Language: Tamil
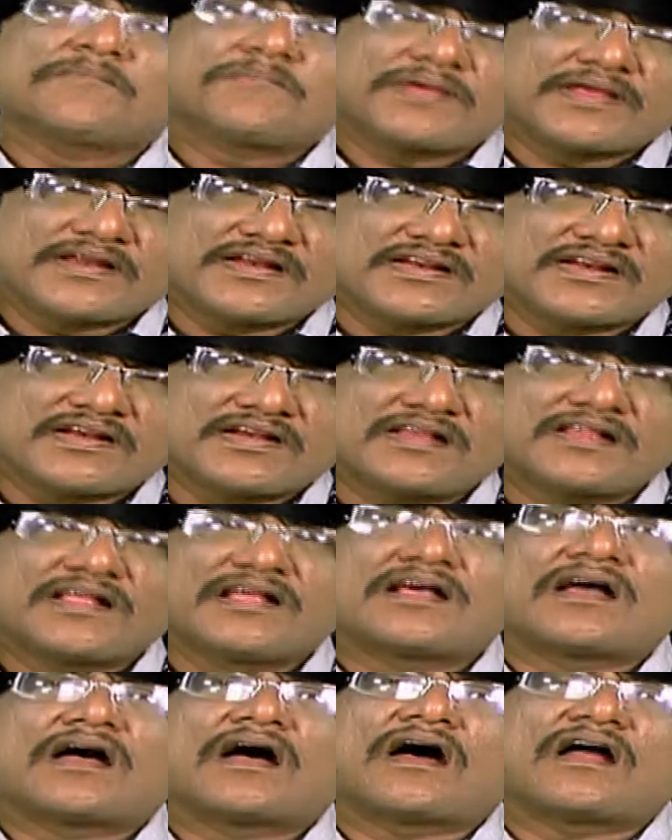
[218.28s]
பெண்கள்
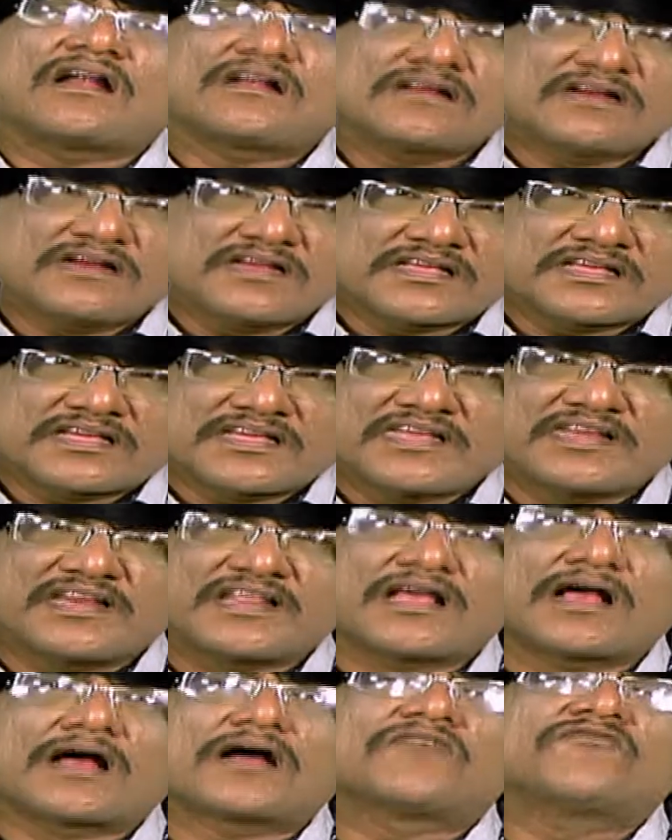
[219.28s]
ஆண்களுக்கு
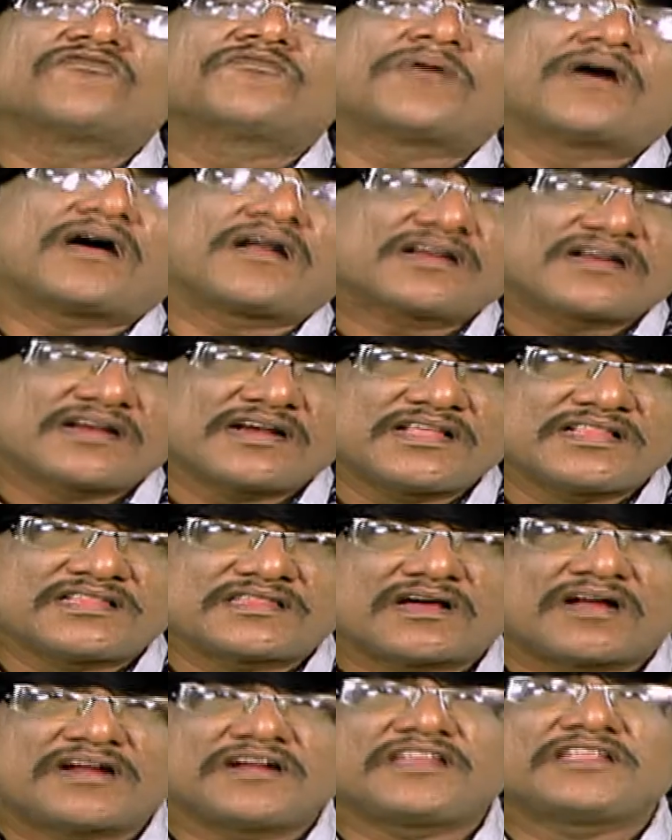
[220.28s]
இணையாகவும் ஆண்களை
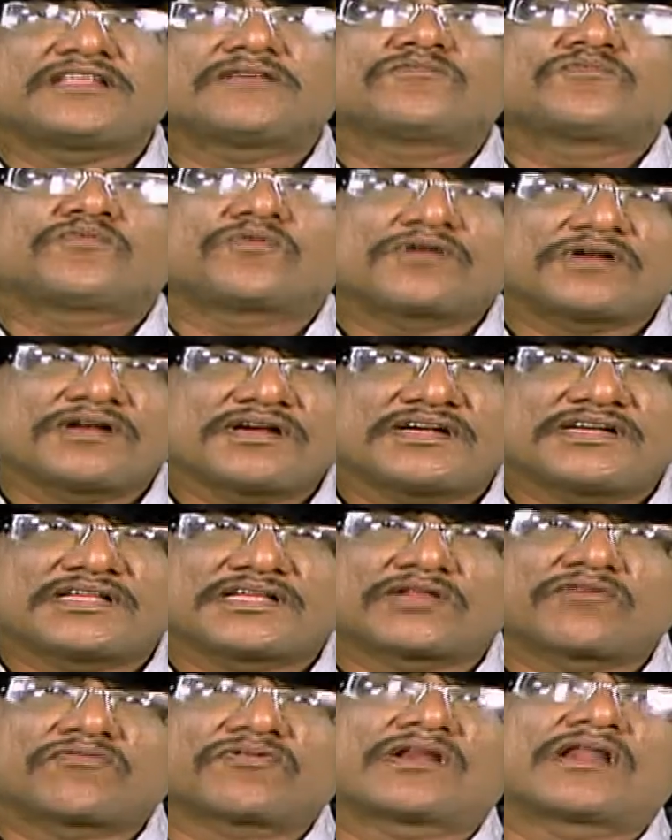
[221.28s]
தாண்டியும்
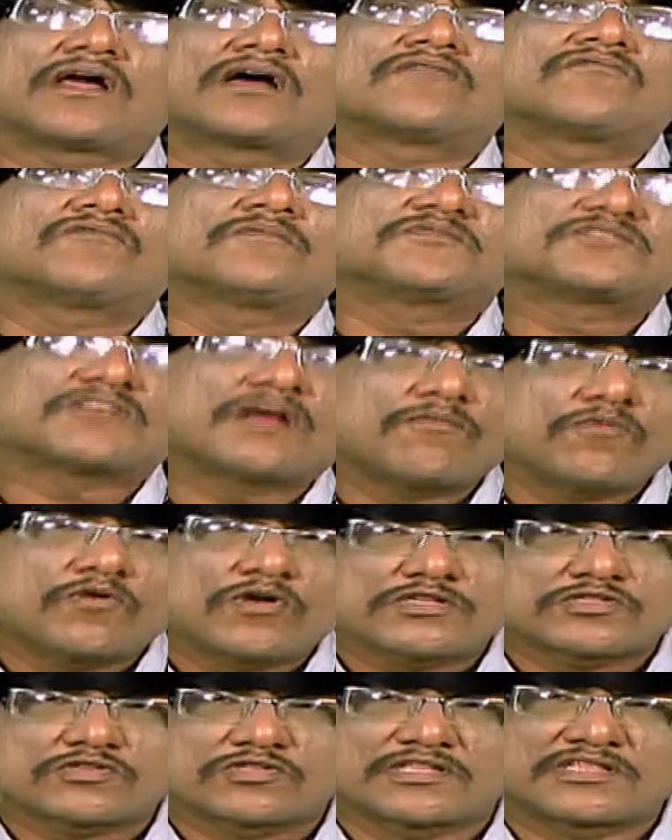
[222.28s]
பொருளீட்டுகிறவர்களாகவும்
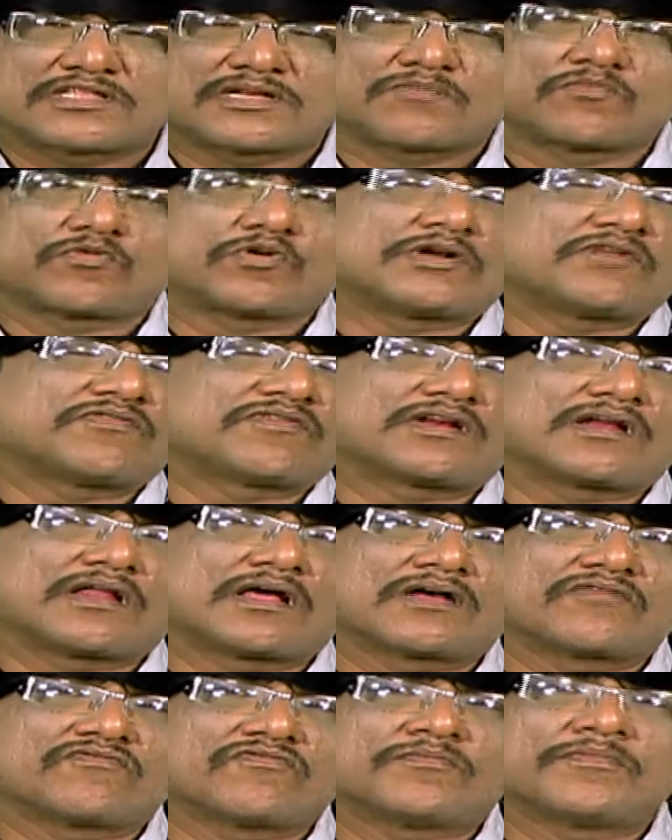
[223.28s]
சமூக சுதந்திரம்
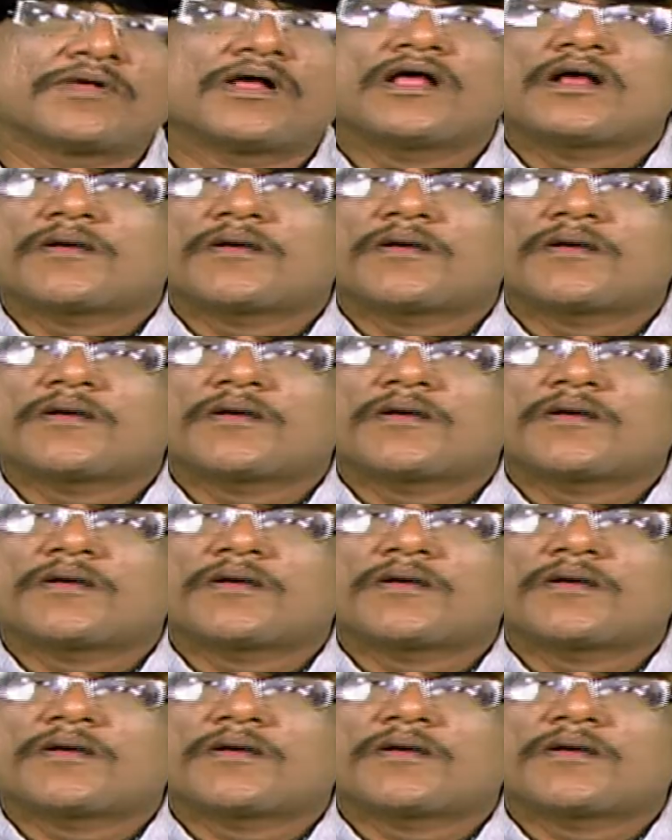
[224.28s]
கொண்டவர்களாகவும்